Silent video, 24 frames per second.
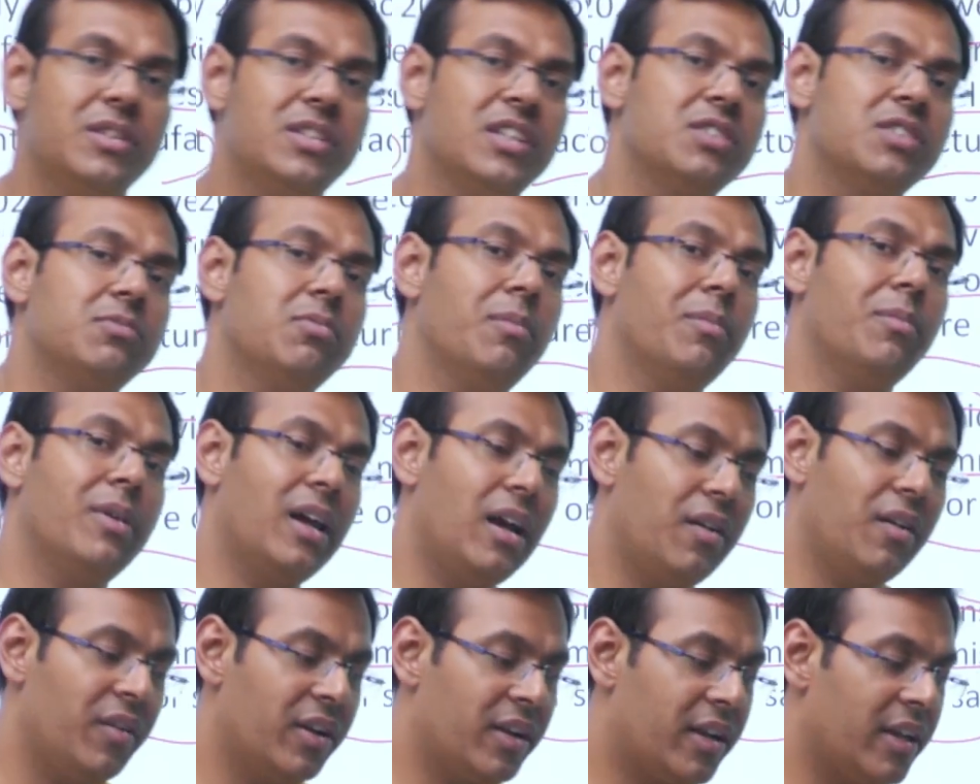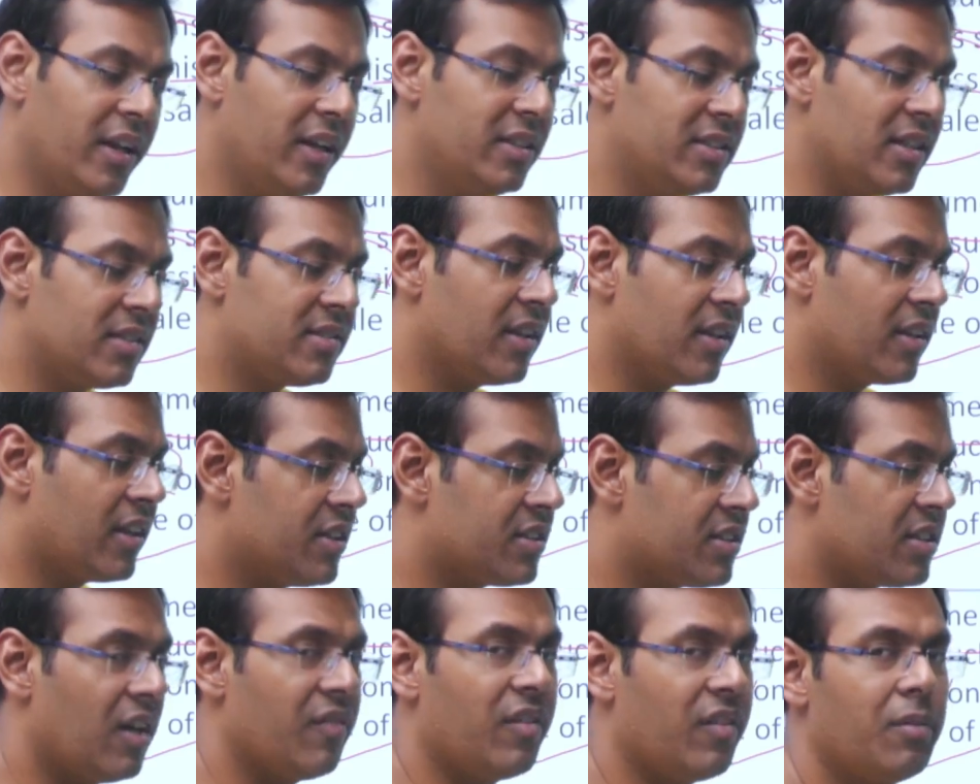चीज़ में मिलावट है जैसे कि
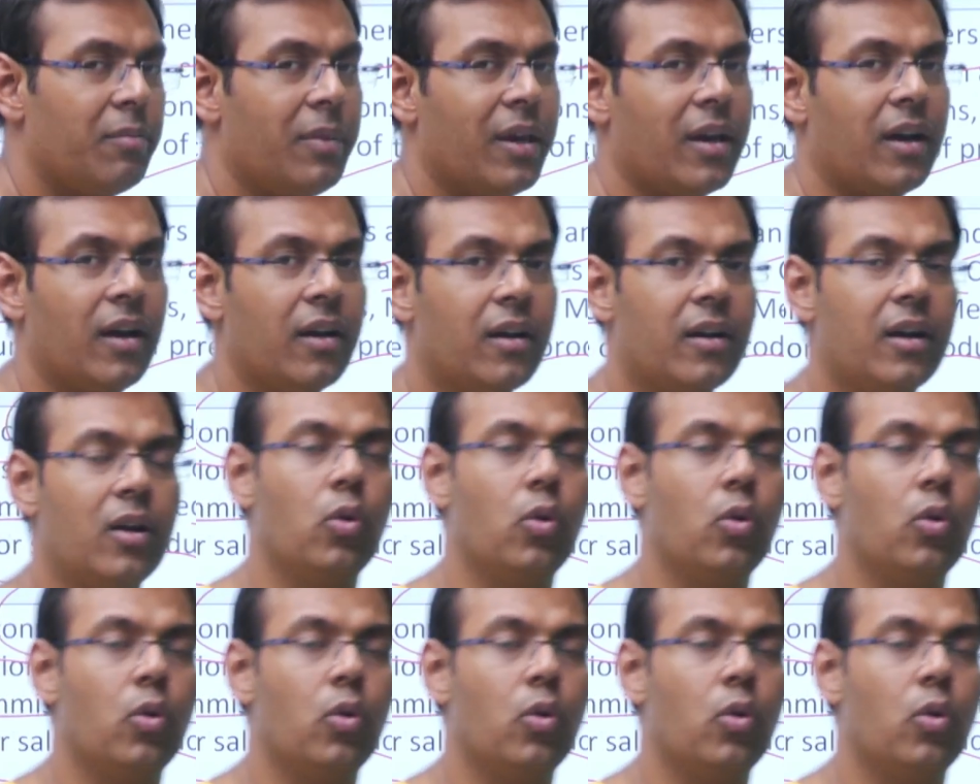चावल में कंकड़